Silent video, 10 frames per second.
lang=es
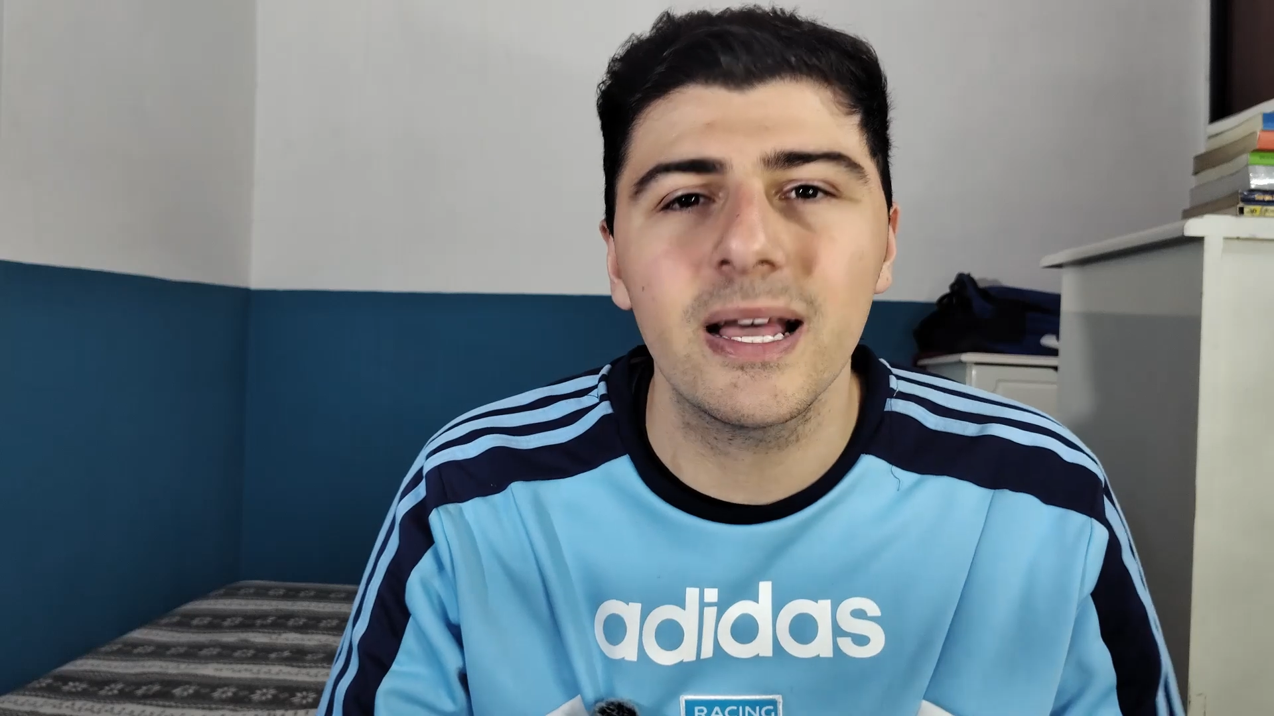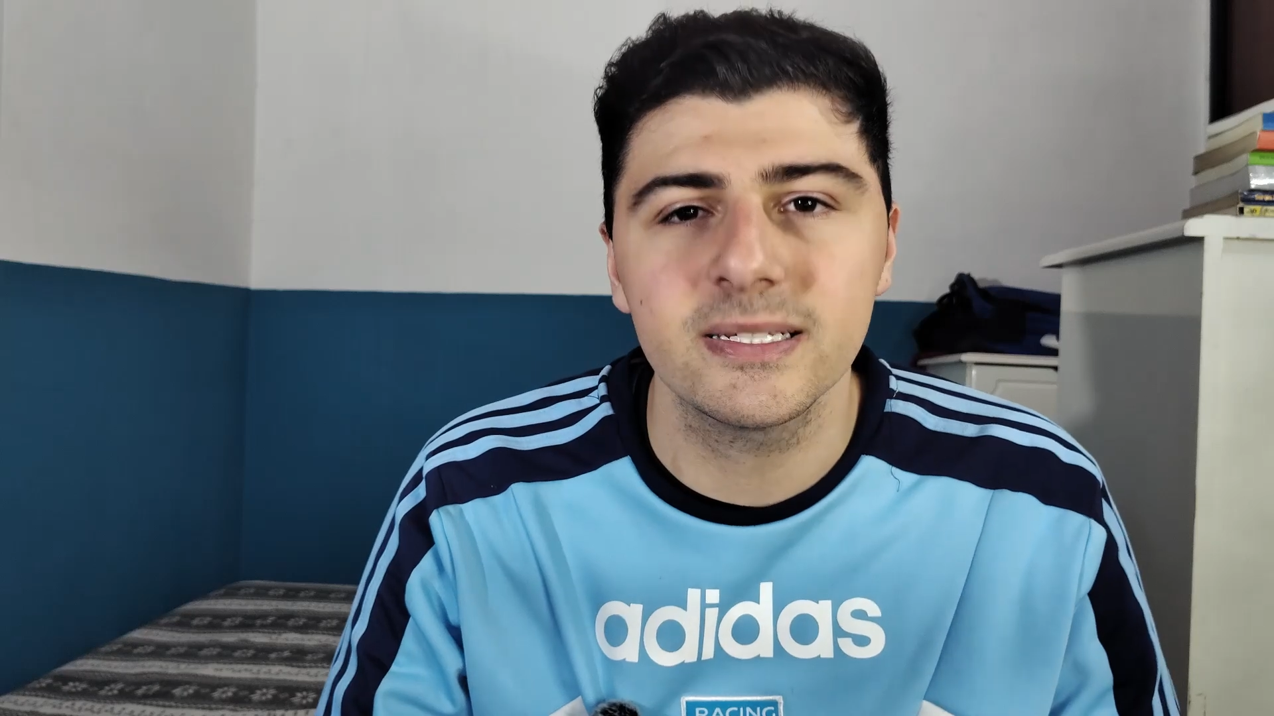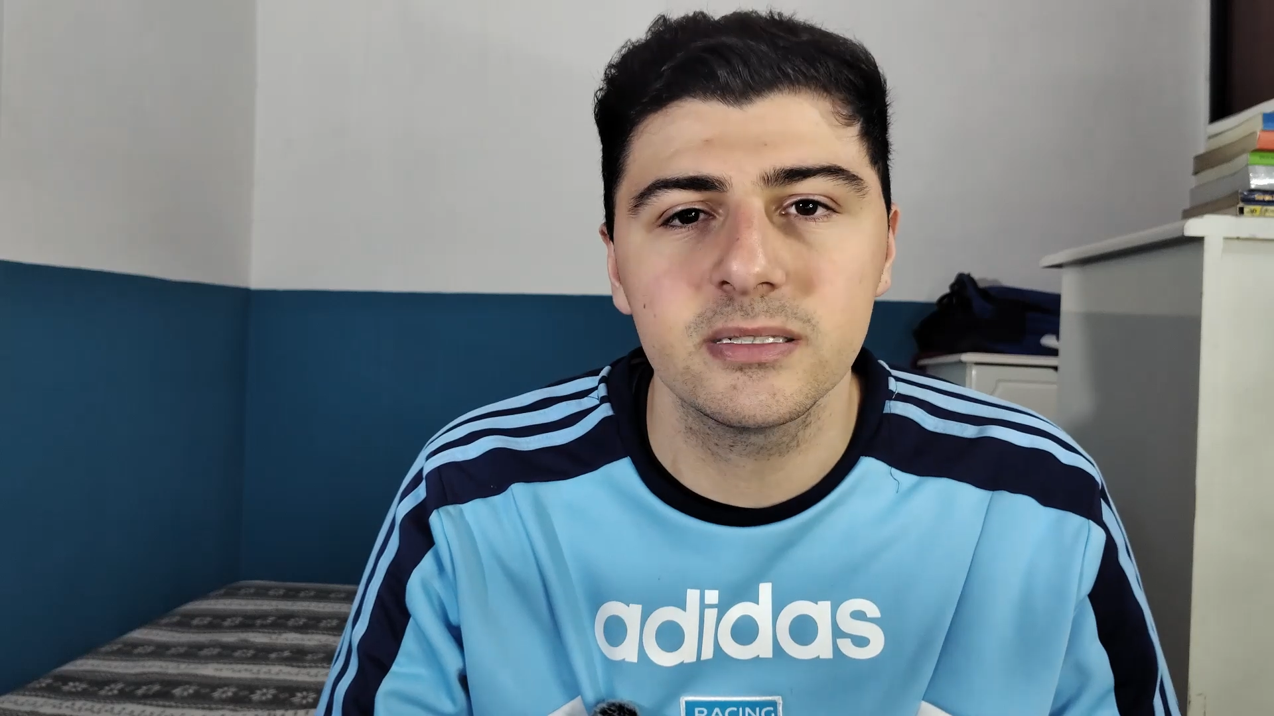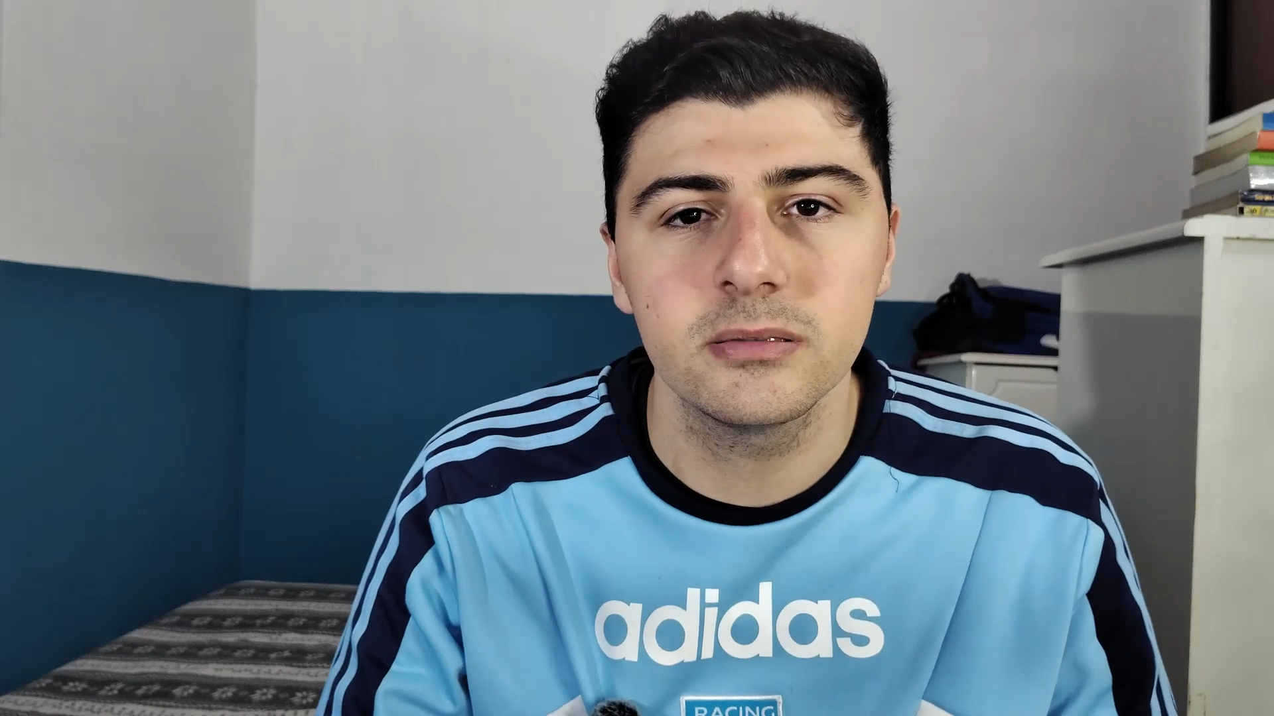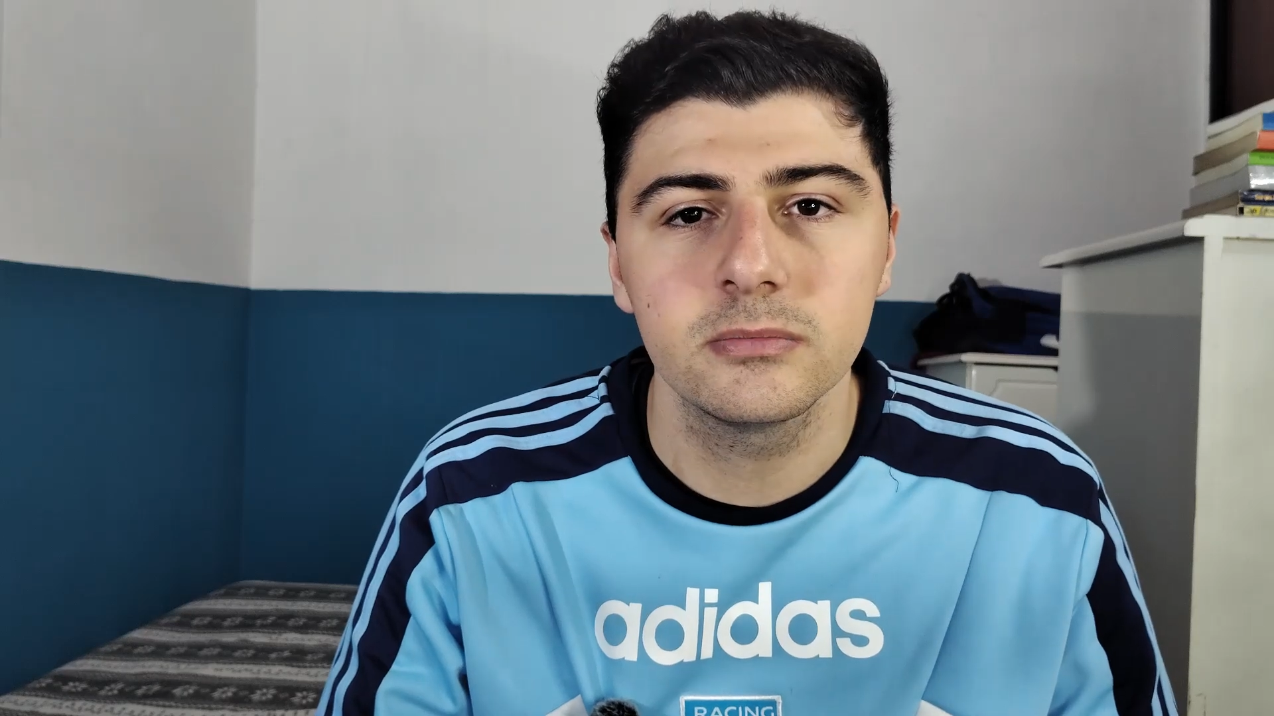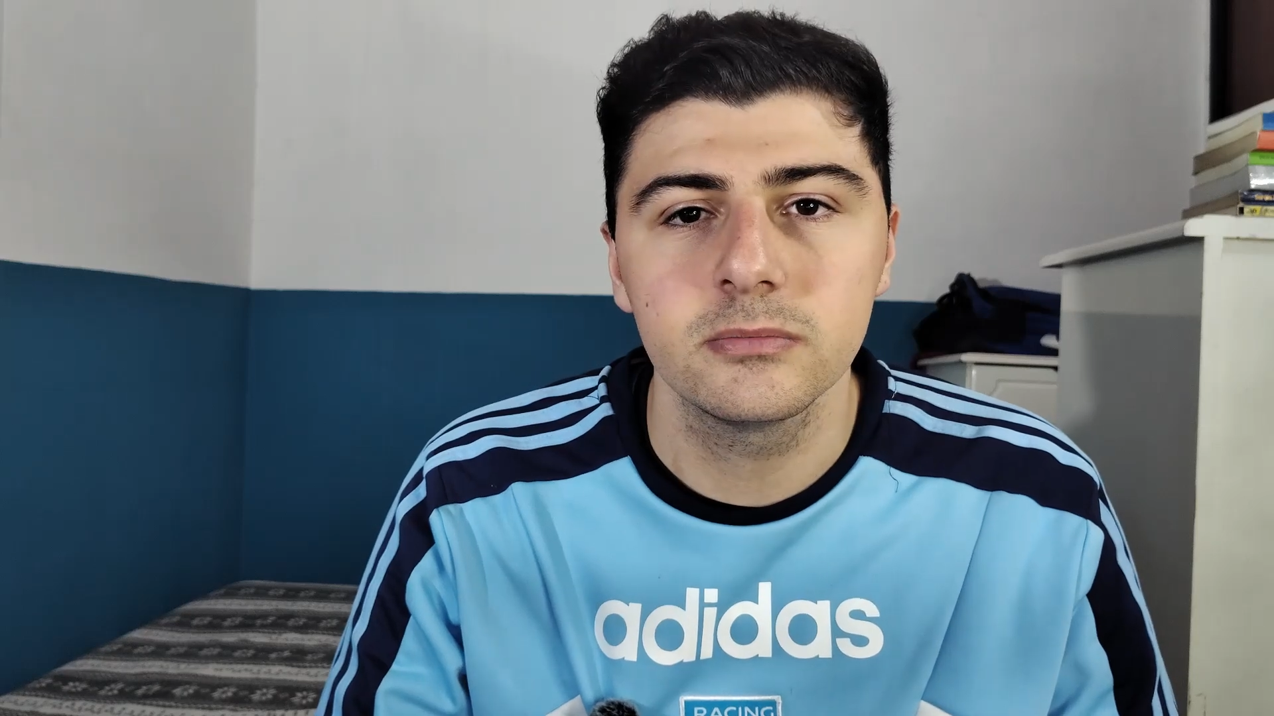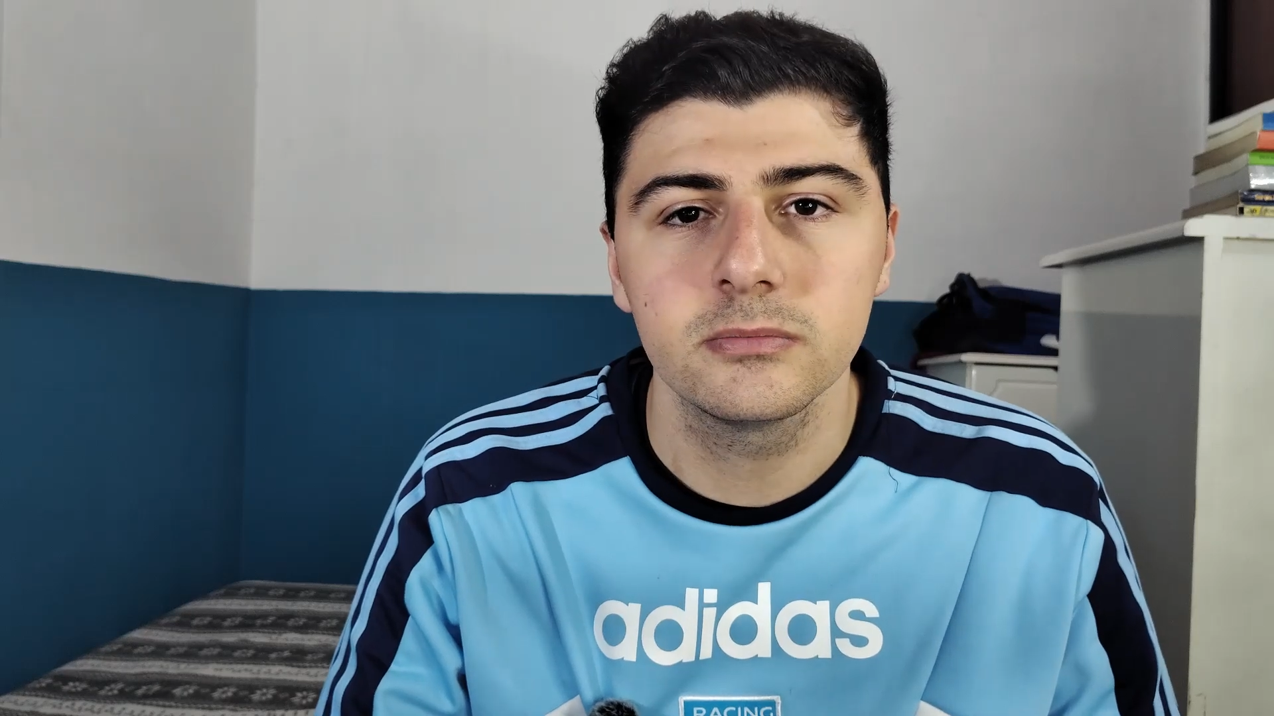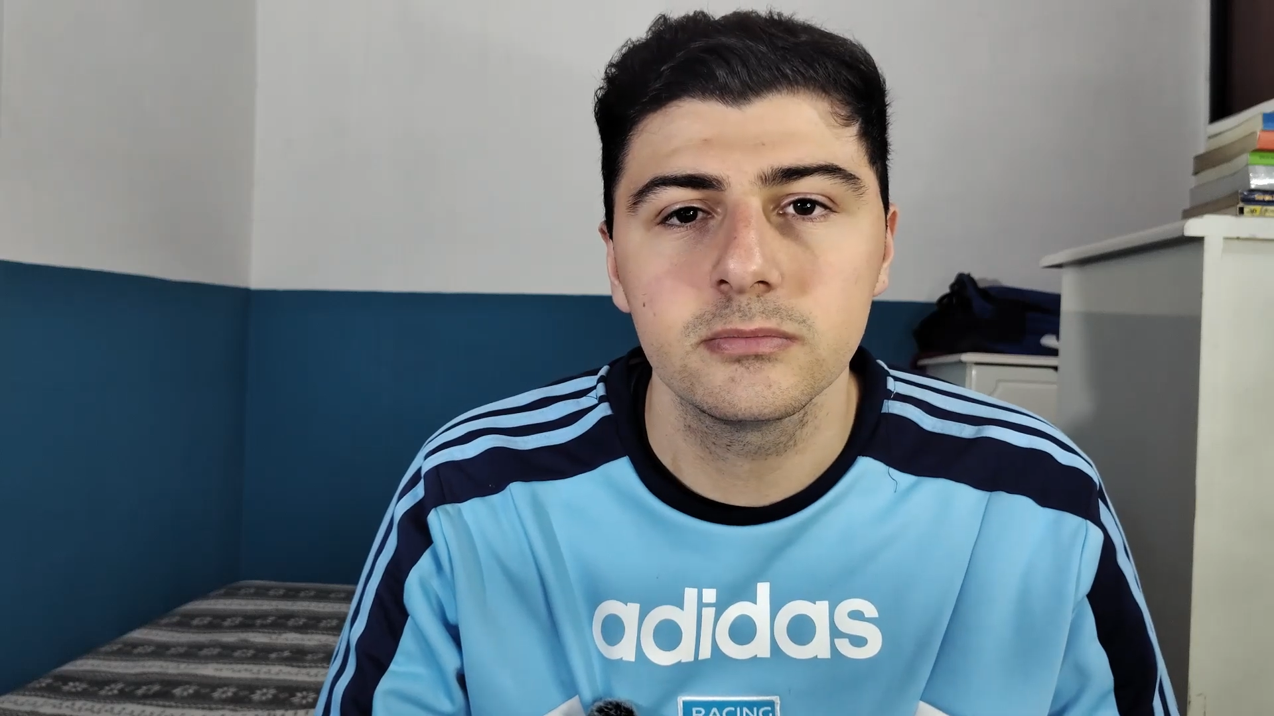más.